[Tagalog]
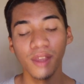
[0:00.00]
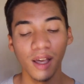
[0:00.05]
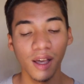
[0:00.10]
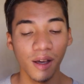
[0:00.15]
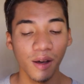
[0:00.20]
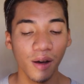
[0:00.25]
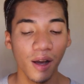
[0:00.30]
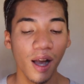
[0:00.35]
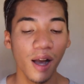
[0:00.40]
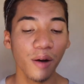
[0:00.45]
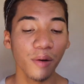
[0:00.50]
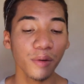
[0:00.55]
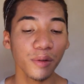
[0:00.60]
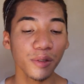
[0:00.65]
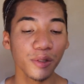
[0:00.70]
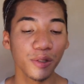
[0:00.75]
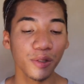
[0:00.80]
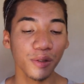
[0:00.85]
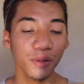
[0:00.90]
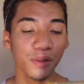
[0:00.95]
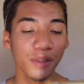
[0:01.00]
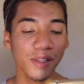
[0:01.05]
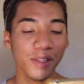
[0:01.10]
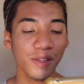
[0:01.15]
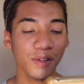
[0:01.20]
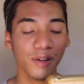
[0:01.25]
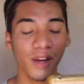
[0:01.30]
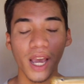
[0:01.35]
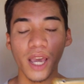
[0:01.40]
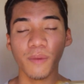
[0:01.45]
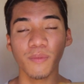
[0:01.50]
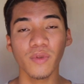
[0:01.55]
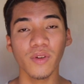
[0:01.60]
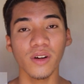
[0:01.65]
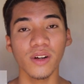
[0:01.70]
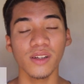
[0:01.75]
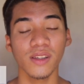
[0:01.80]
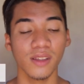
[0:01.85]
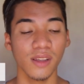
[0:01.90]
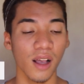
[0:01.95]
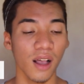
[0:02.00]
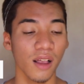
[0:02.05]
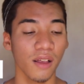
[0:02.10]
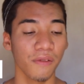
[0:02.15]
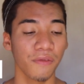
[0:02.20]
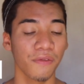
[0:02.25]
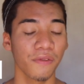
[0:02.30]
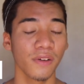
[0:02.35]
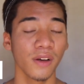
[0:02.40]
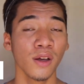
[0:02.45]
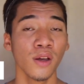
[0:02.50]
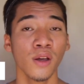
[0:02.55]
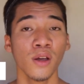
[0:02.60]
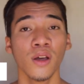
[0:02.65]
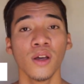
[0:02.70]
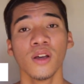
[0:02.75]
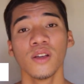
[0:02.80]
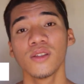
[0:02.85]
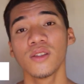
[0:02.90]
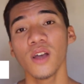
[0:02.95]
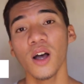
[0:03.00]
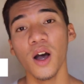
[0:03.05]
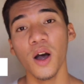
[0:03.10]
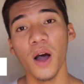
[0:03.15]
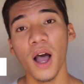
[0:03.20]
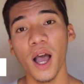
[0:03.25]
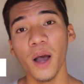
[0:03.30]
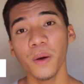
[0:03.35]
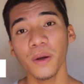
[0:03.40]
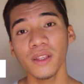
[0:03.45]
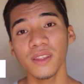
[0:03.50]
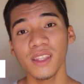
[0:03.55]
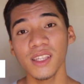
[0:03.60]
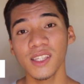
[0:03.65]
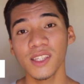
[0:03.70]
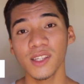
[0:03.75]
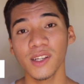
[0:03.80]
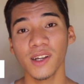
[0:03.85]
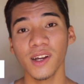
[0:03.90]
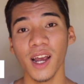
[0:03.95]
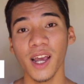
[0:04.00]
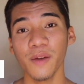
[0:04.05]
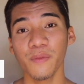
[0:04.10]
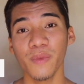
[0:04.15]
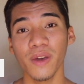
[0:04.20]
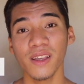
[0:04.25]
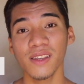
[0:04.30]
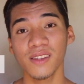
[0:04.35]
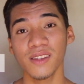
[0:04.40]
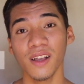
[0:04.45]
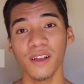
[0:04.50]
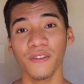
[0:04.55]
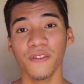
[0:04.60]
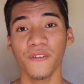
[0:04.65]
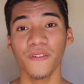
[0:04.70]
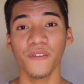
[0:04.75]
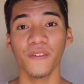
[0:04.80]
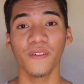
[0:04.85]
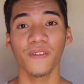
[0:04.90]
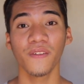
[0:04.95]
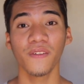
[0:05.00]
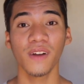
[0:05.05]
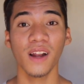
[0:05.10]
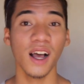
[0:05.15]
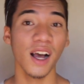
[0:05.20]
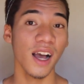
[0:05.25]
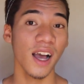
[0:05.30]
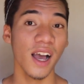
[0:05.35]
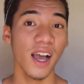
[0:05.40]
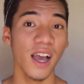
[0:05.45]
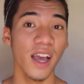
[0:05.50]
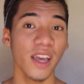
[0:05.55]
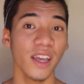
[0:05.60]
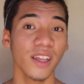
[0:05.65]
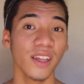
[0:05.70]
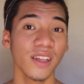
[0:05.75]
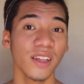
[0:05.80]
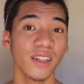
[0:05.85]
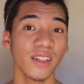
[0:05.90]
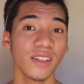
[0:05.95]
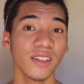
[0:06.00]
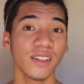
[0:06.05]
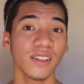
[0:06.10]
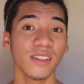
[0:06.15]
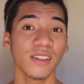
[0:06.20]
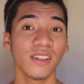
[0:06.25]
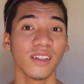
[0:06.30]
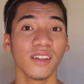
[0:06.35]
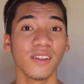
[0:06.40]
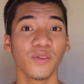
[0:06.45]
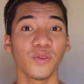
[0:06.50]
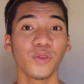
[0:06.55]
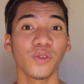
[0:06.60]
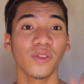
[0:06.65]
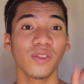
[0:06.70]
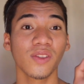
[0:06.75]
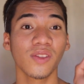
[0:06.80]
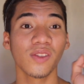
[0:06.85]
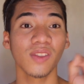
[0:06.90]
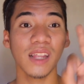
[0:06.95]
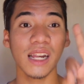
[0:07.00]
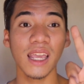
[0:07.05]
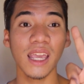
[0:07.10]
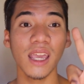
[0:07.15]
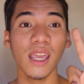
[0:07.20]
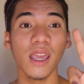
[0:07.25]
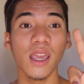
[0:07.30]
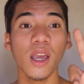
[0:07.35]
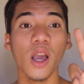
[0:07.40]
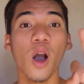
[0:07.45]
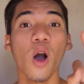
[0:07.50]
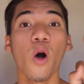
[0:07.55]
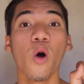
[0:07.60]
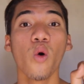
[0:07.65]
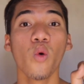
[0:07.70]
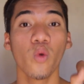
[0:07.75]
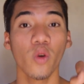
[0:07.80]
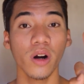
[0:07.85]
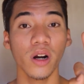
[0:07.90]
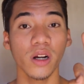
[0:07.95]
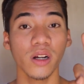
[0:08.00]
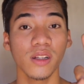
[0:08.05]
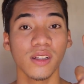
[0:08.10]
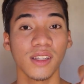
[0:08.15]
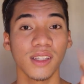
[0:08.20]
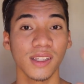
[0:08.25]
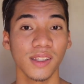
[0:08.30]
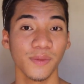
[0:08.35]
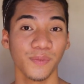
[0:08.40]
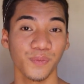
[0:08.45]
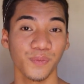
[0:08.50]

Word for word: uh, how would you describe yourself? So I will describe myself lang ha in three words.